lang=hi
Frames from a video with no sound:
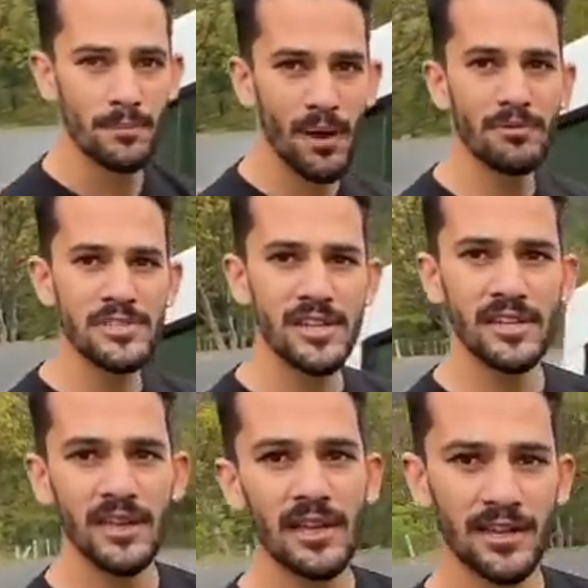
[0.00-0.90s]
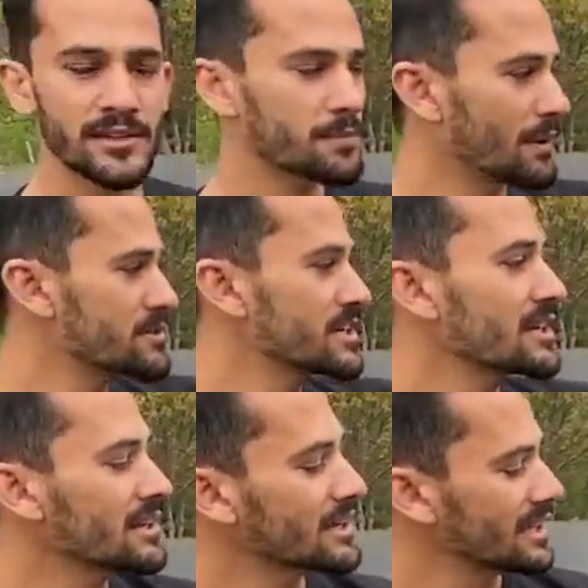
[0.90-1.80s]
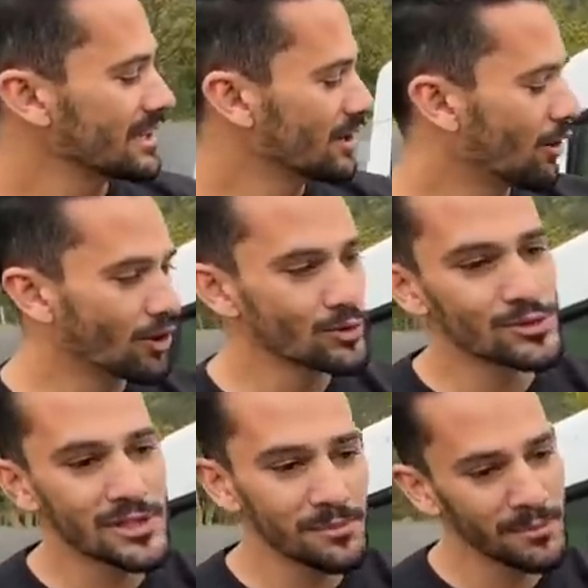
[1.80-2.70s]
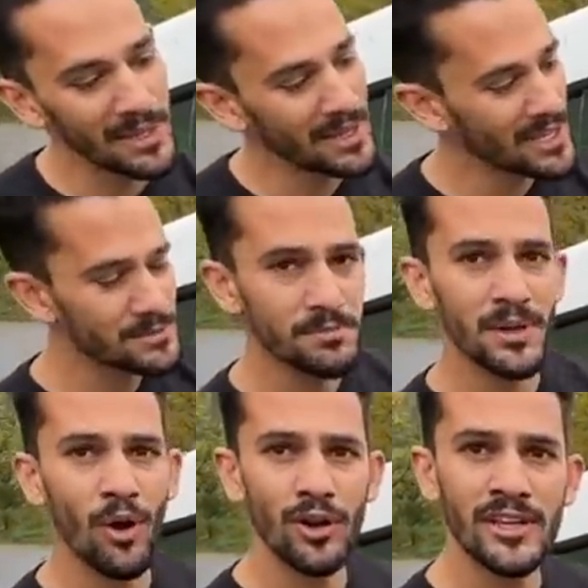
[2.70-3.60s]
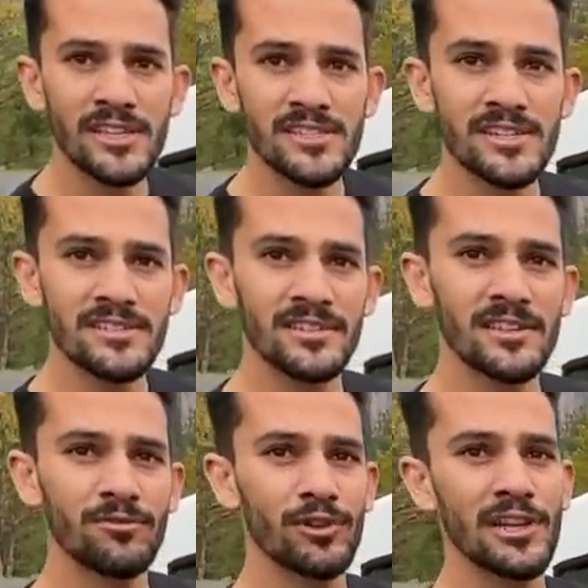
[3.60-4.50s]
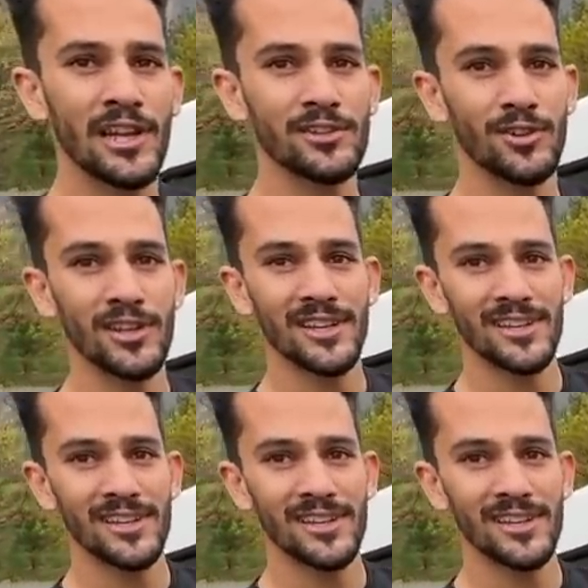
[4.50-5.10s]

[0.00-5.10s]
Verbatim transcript: पावर स्टेयरिंग है इलेक्ट्रिक पावर स्टेयरिंग लगा है और उससे मेन है इसमें ऑडी की सीट्स लगी है फुल इलेक्ट्रॉनिक